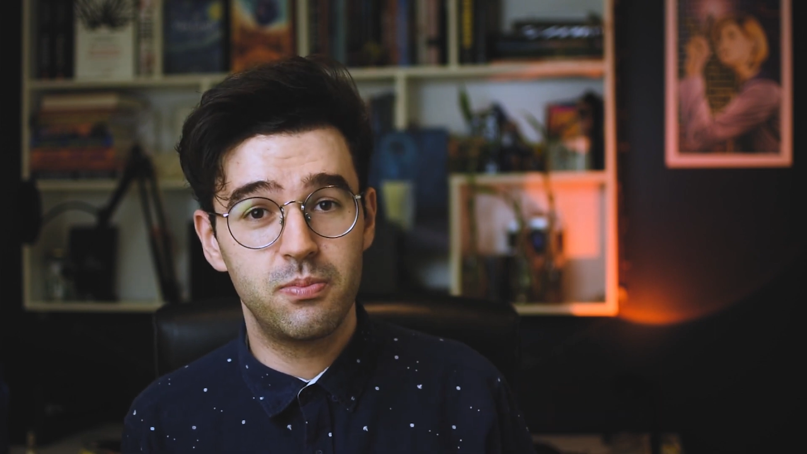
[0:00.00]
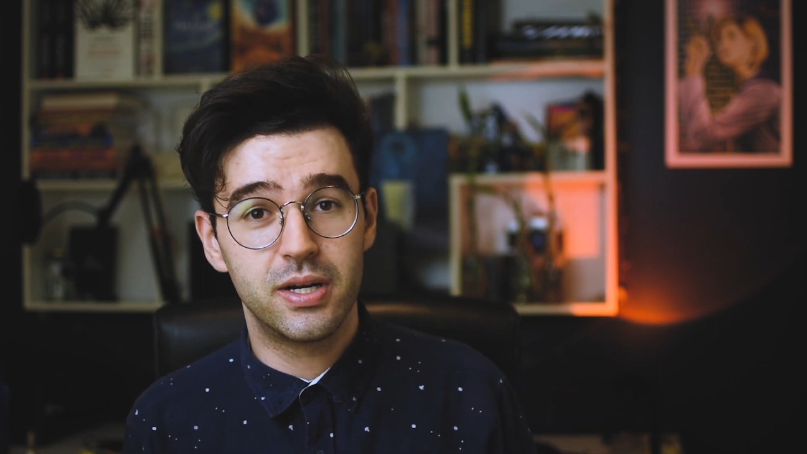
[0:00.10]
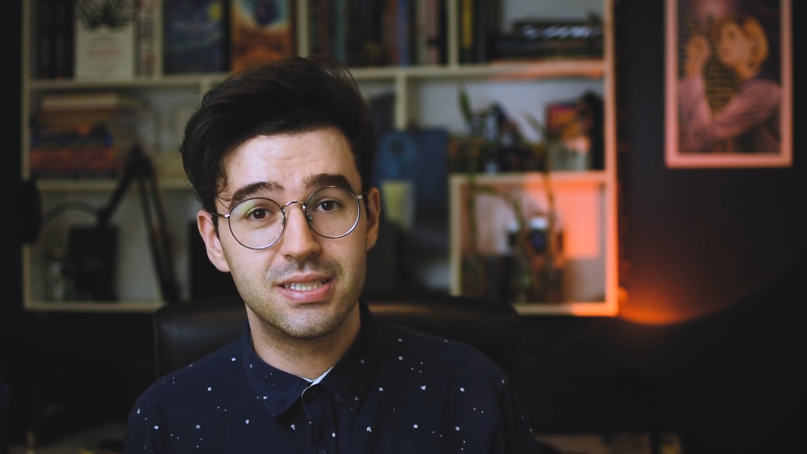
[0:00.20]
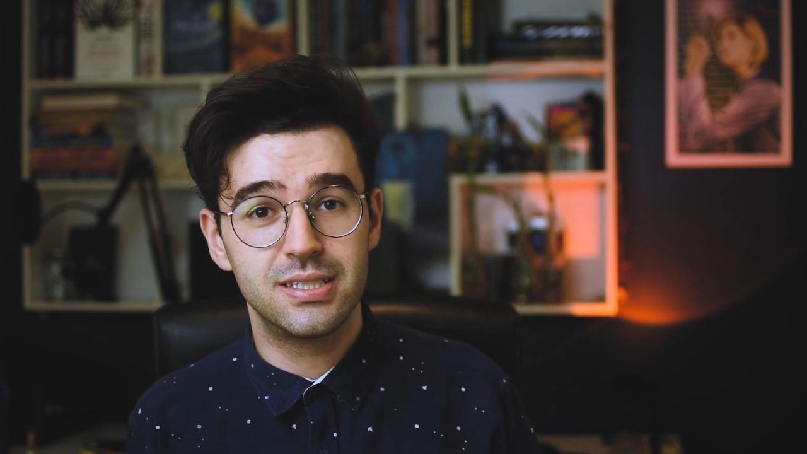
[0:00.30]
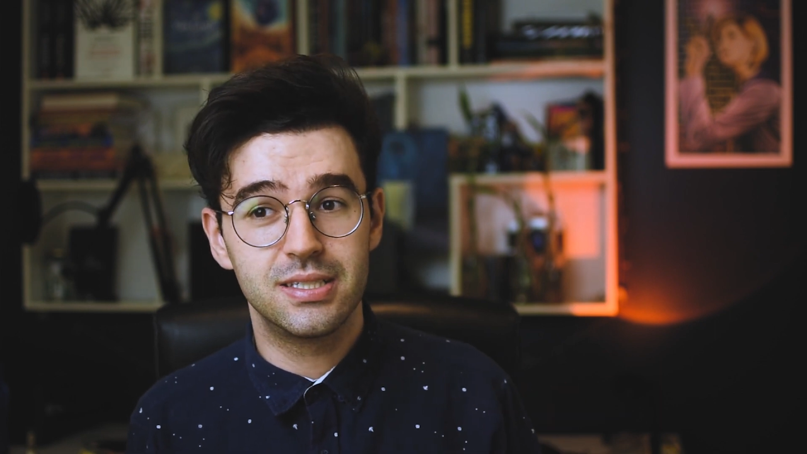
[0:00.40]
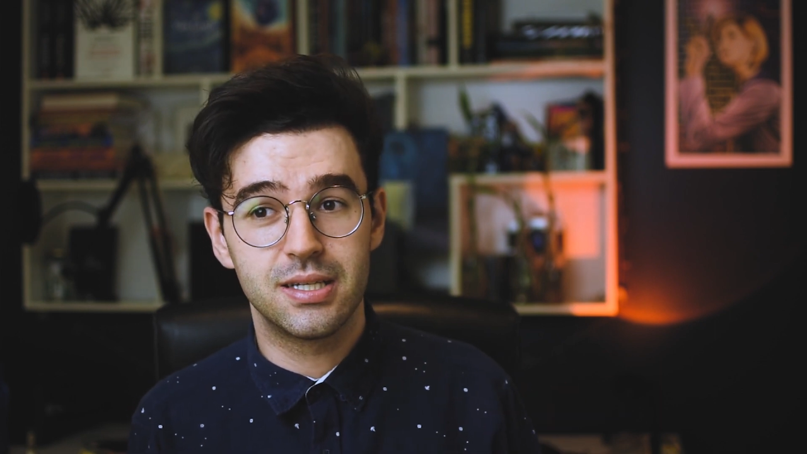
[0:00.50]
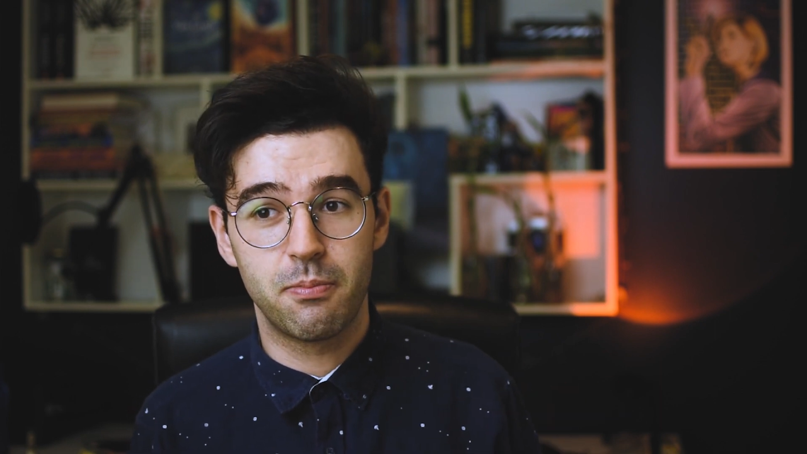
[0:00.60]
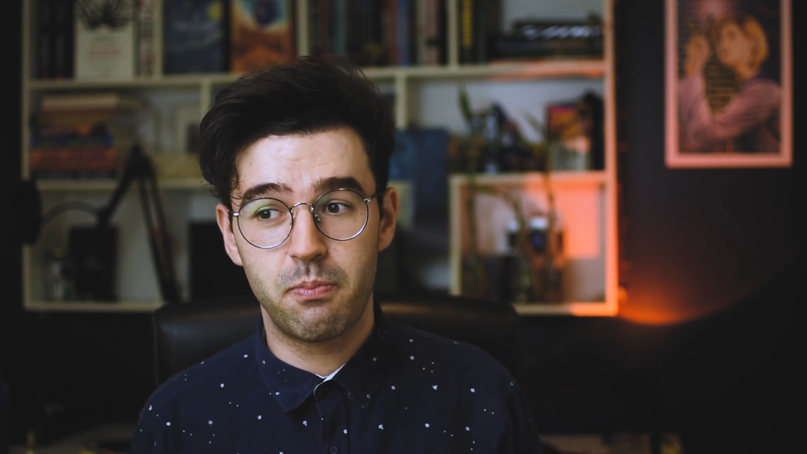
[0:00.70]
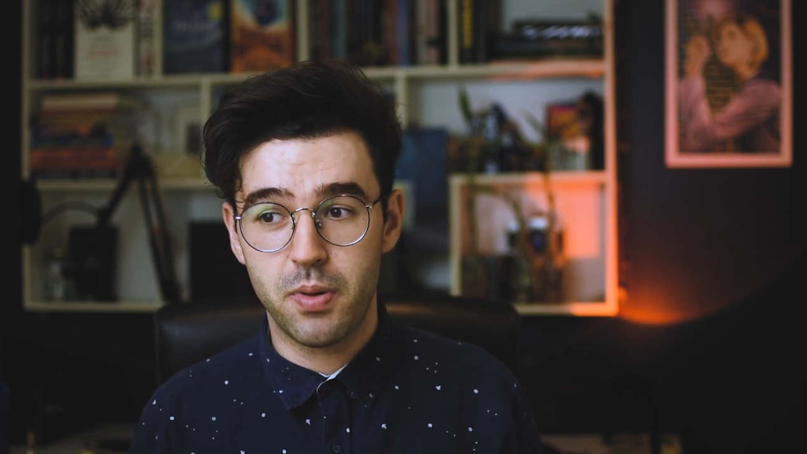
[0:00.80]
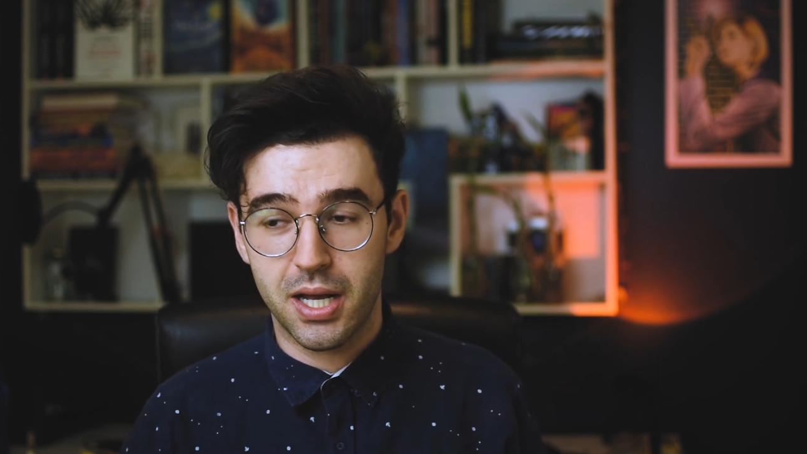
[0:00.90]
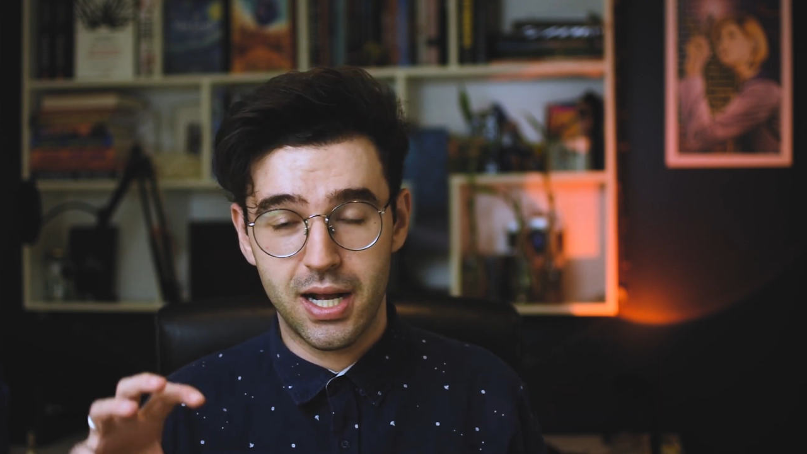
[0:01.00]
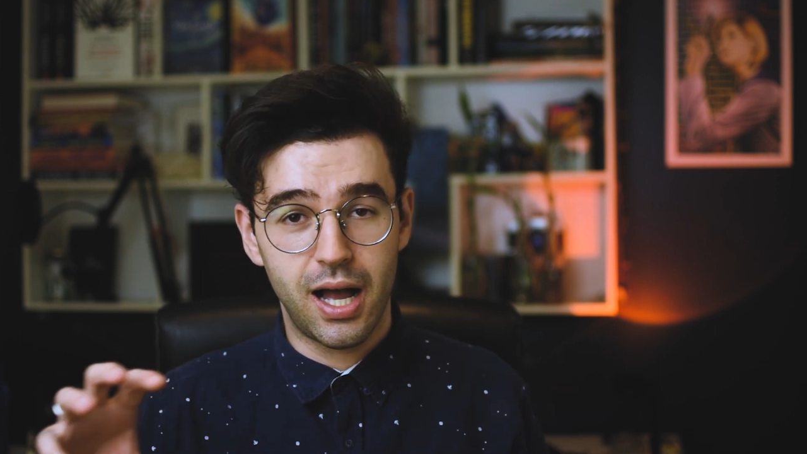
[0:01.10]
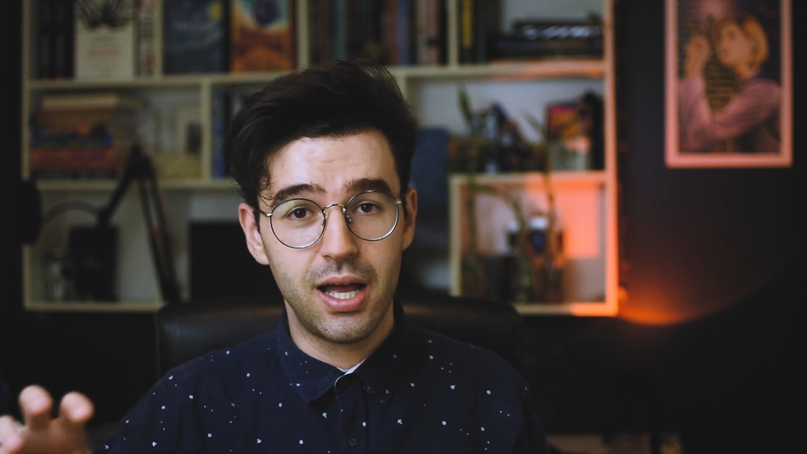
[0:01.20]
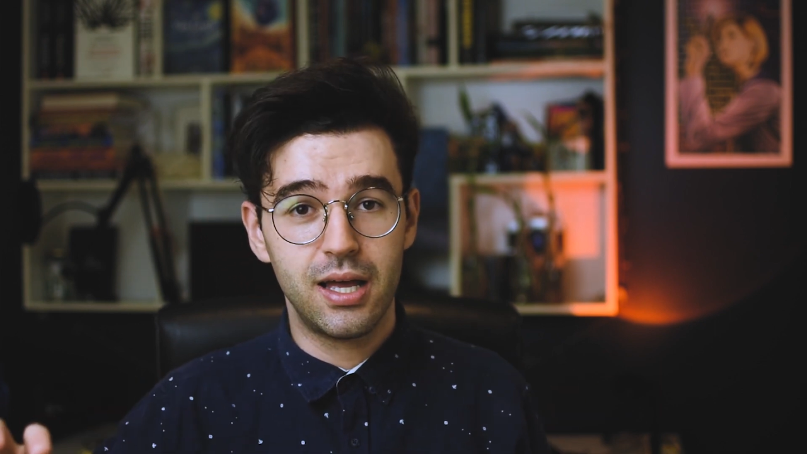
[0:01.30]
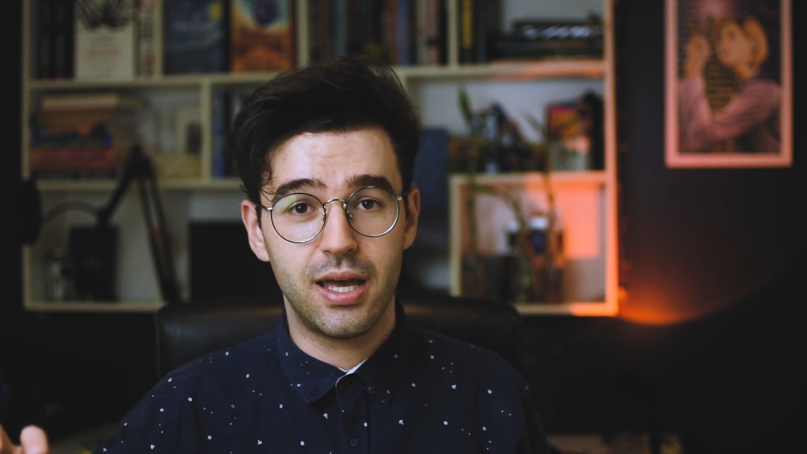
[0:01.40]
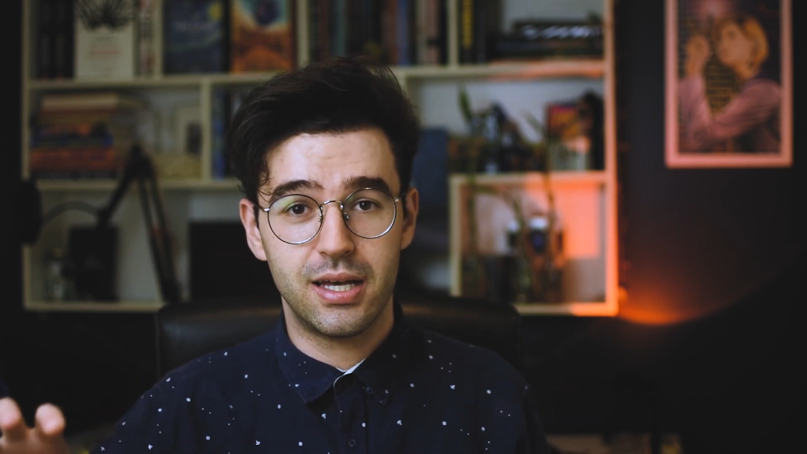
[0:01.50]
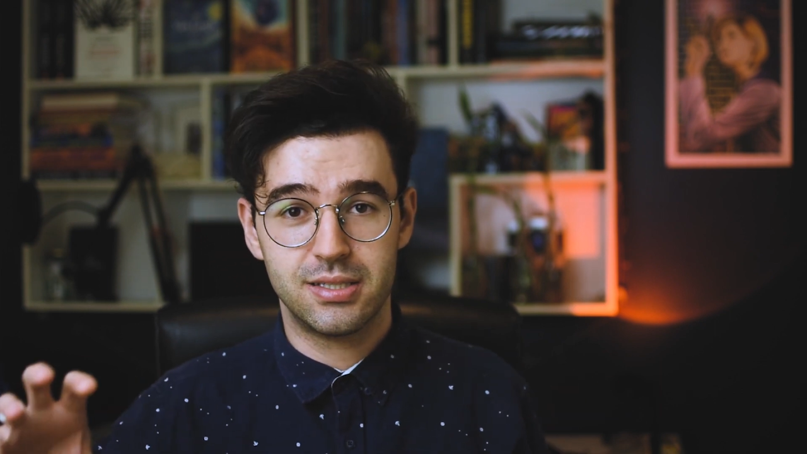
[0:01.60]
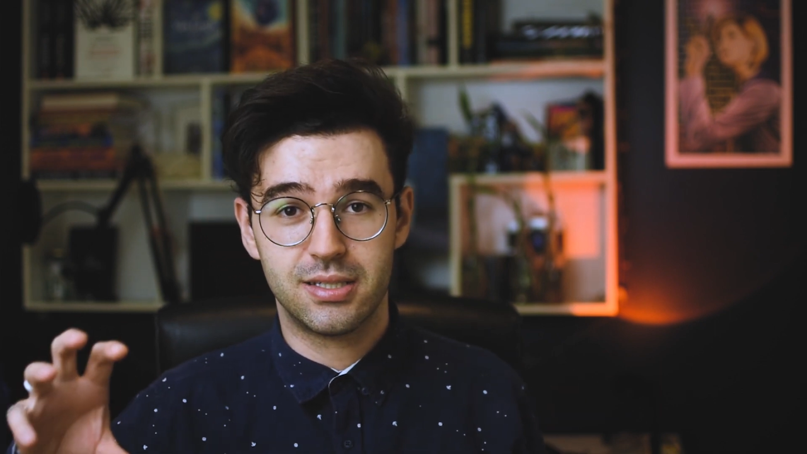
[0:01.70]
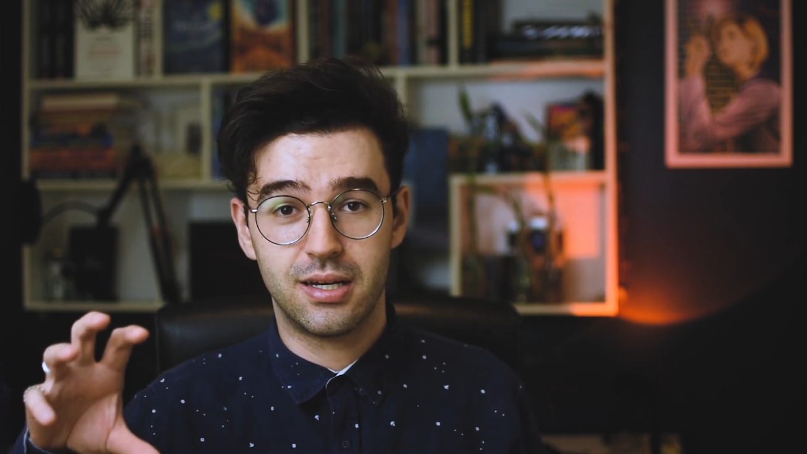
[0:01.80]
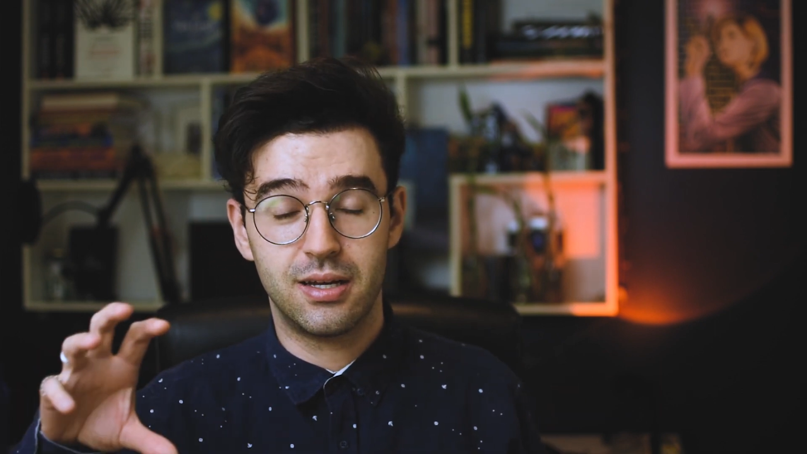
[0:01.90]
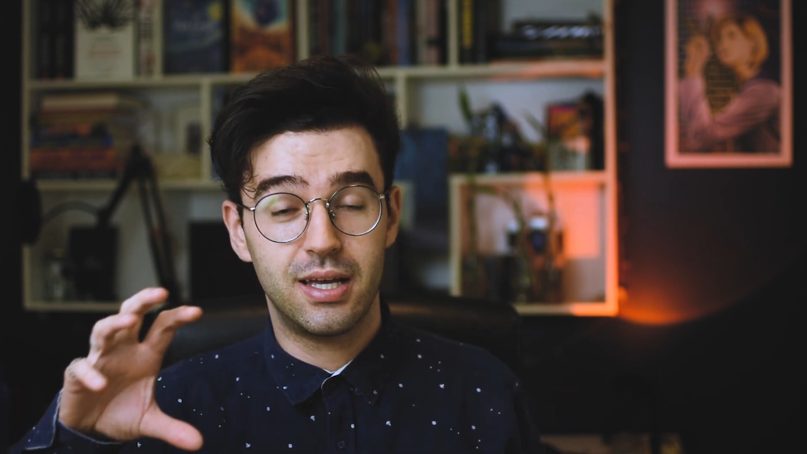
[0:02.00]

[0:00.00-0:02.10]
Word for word: precisa pegar essa,